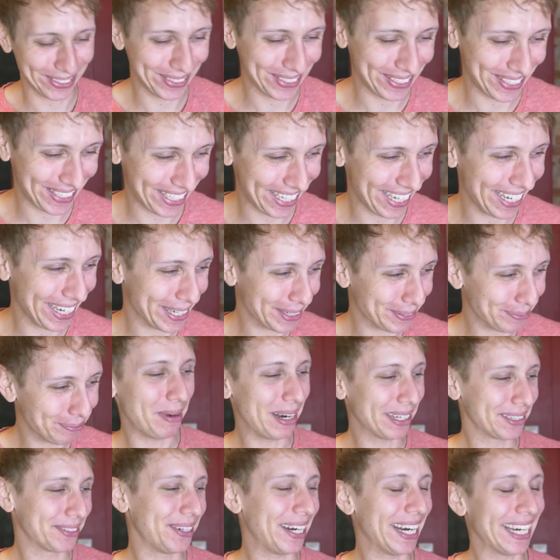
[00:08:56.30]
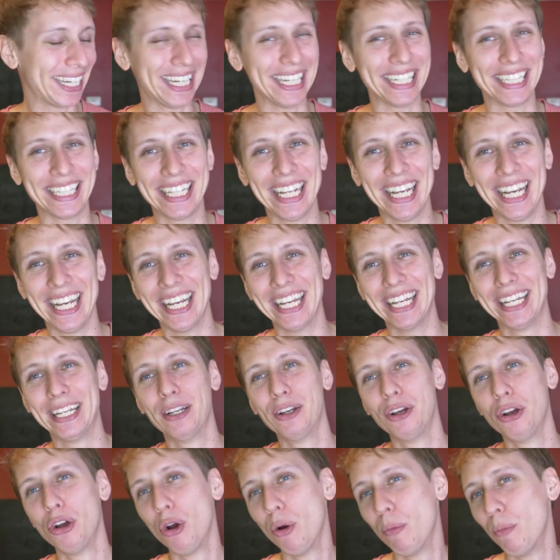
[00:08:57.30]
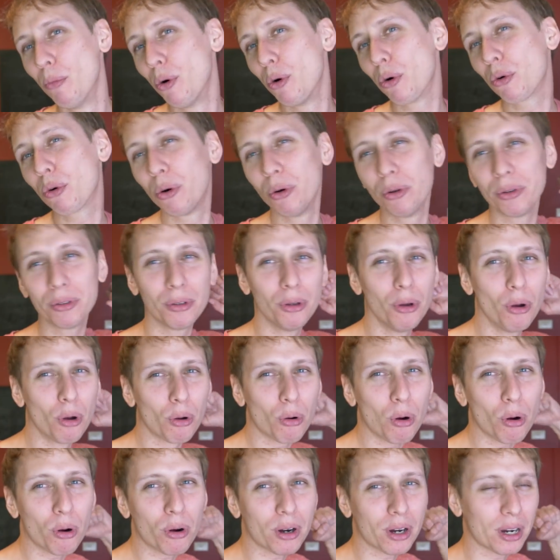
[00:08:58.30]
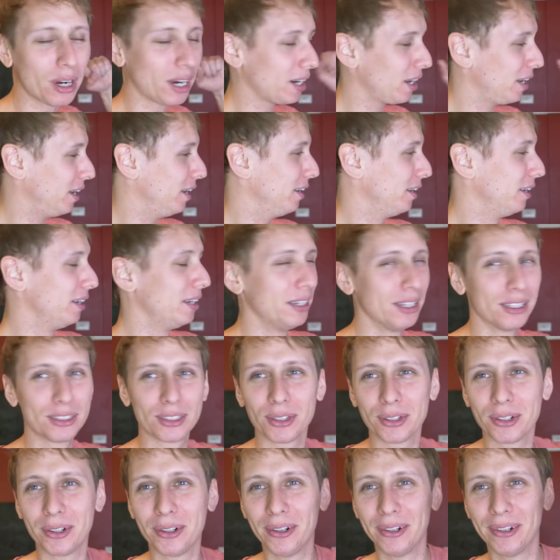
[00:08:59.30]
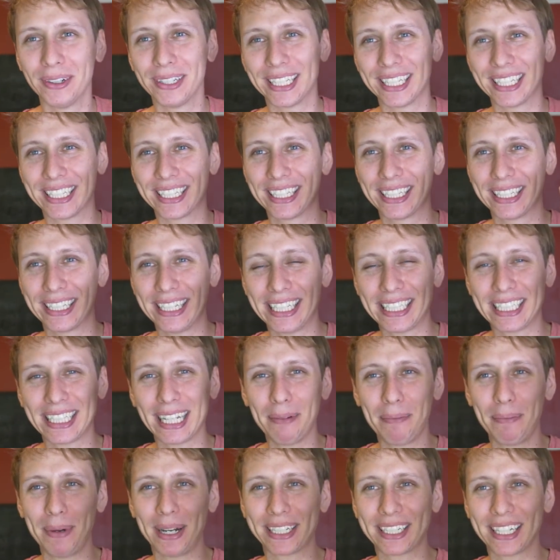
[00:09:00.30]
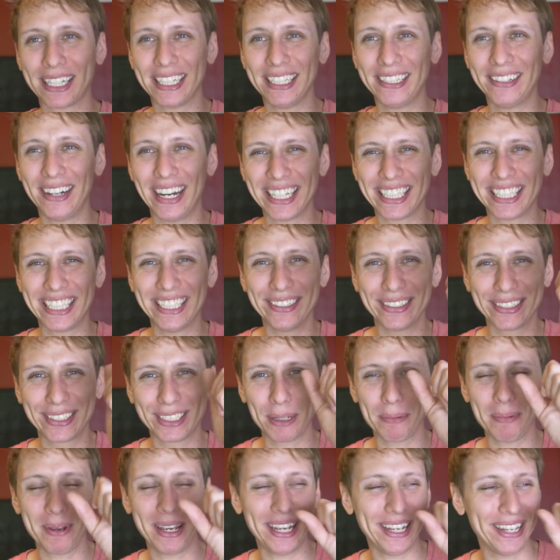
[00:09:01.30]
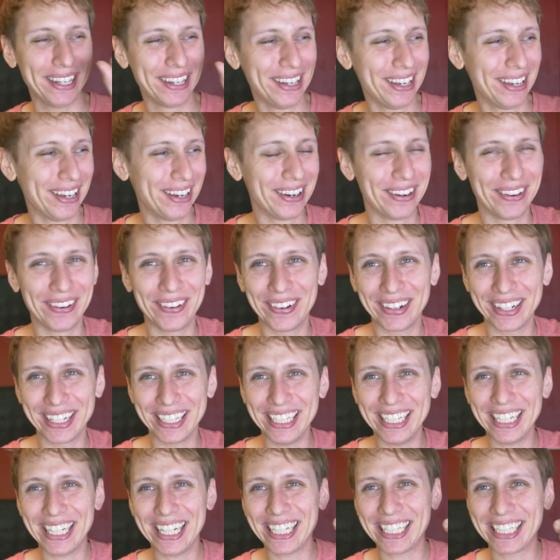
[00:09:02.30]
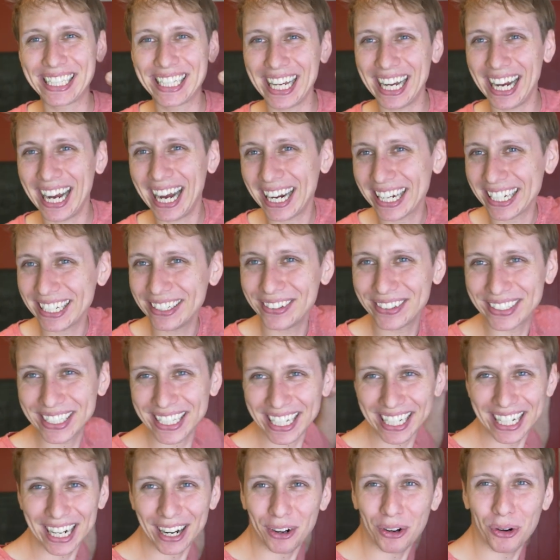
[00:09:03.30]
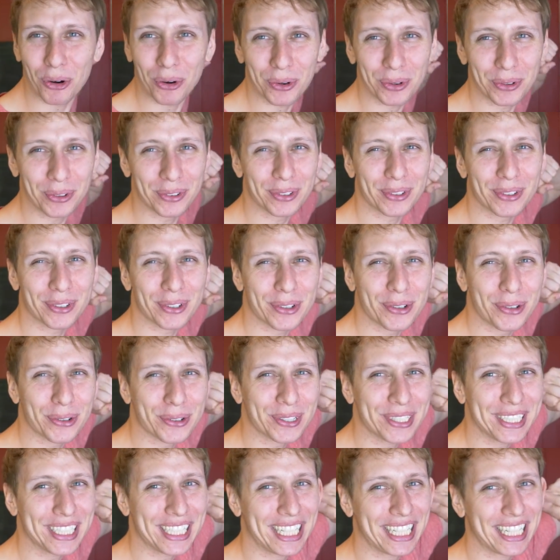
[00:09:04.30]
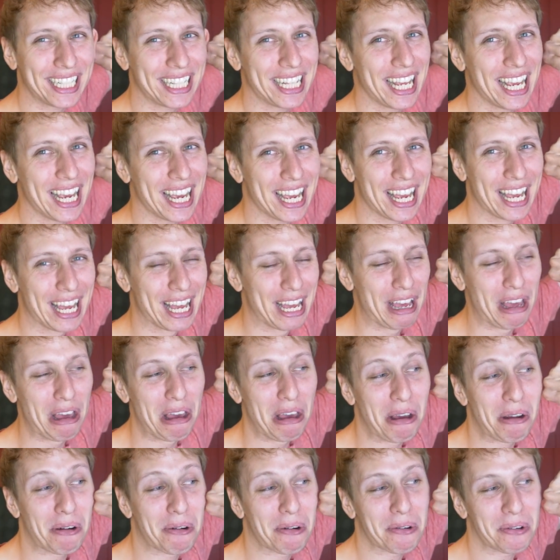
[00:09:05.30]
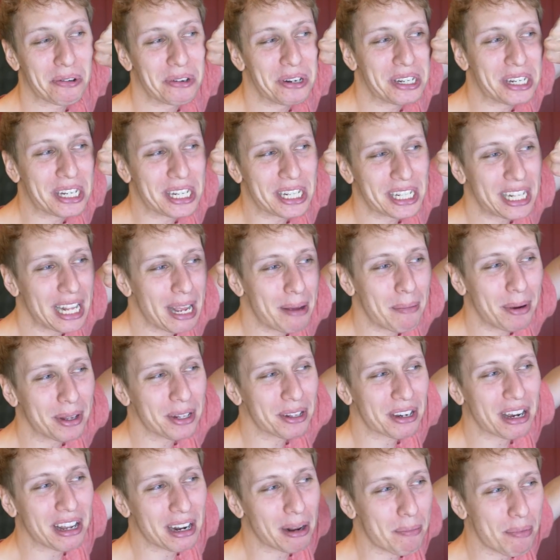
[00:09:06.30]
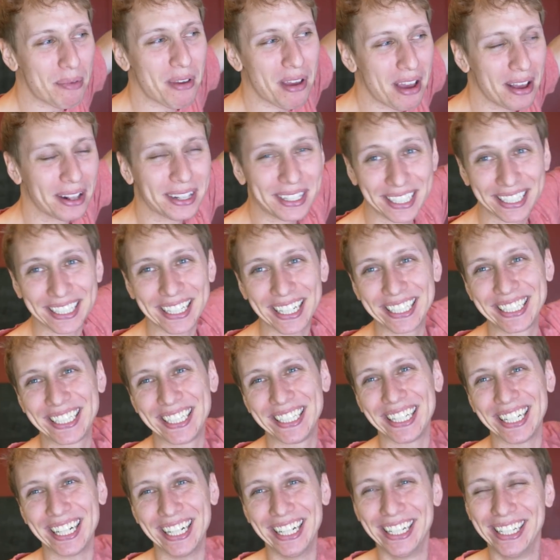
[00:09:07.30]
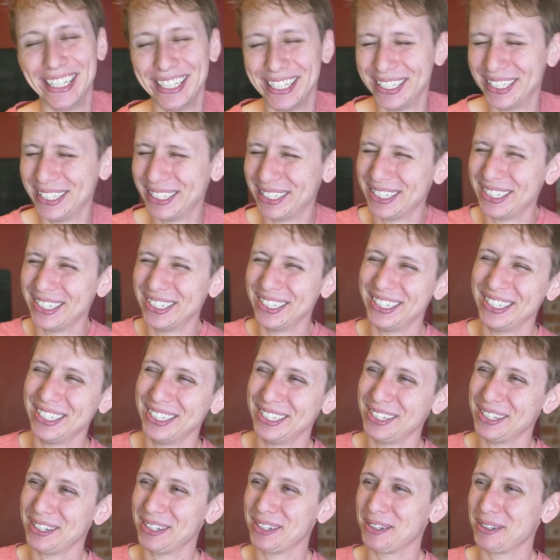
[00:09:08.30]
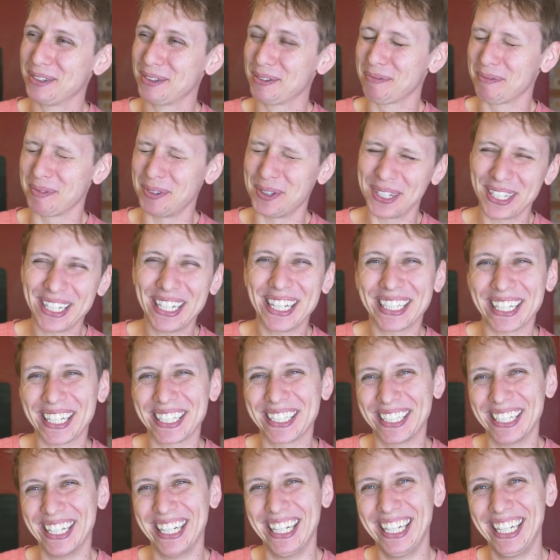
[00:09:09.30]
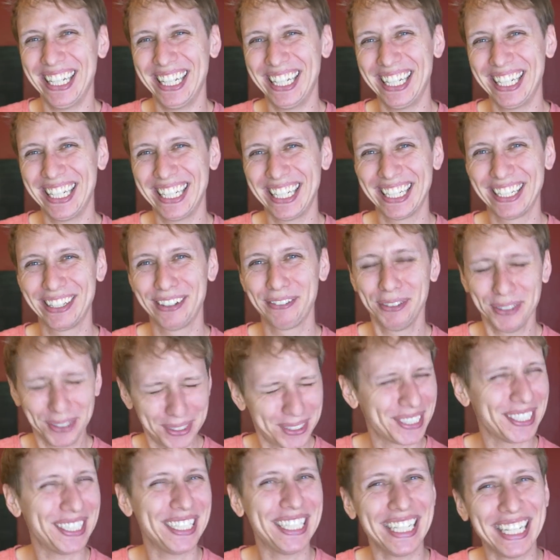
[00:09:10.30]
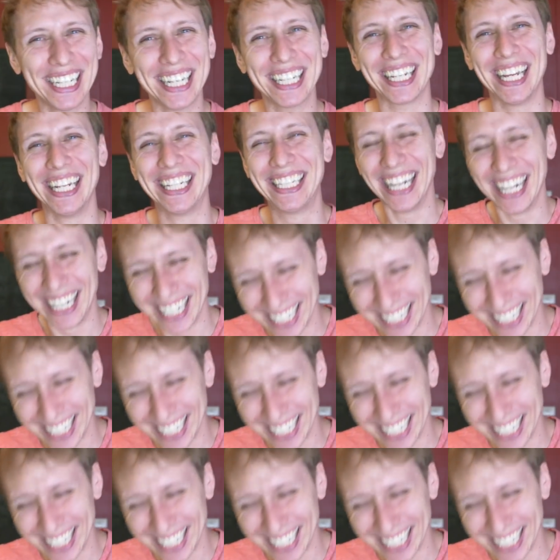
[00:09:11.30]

て言って窓開けてもうこんこっからその切ったばりの足の爪を握った針の手がここここに来てここに来て窓からビーって出してたもう嫌だった普通に嫌だっ